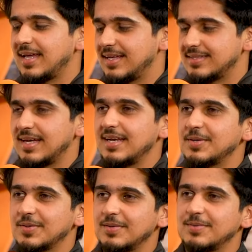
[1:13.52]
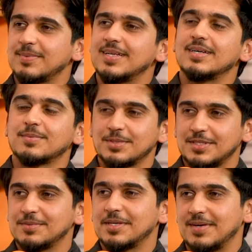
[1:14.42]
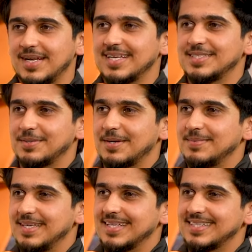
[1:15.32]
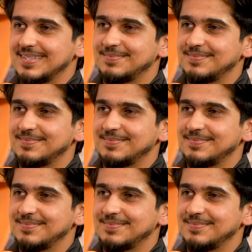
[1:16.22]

खैर ऐसा नहीं होगा वो मैंने आपको सिर्फ सवाल का जवाब दिया था